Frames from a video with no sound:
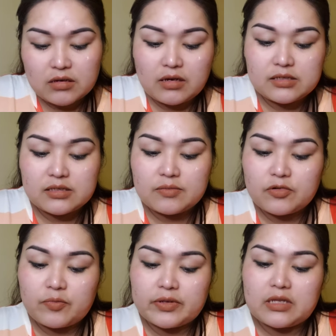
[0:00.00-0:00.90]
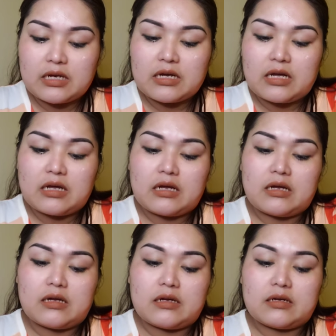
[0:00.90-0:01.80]
Guys, hindi ko pa talaga
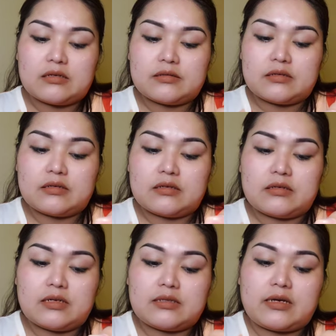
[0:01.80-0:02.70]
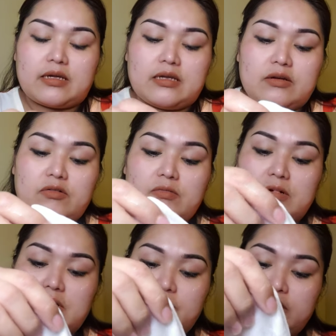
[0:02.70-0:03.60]
na-try
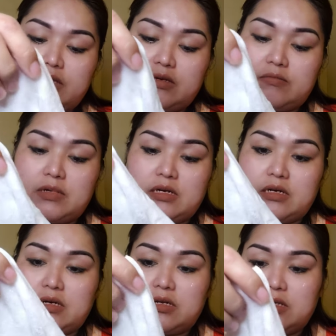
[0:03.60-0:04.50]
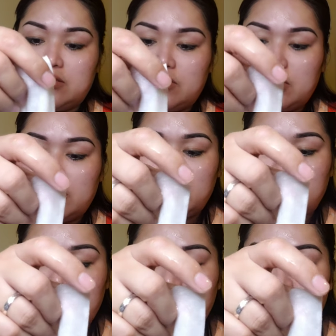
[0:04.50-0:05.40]
gumamit ng mga ganito.
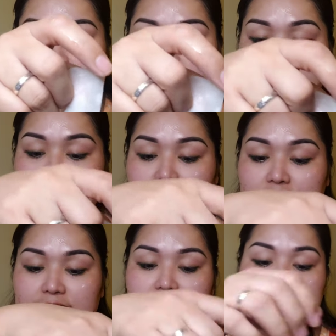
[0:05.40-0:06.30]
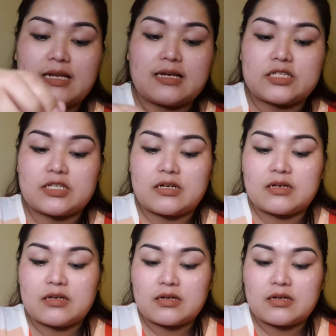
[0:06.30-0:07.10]
Ah, oh, pang isang face talaga siya.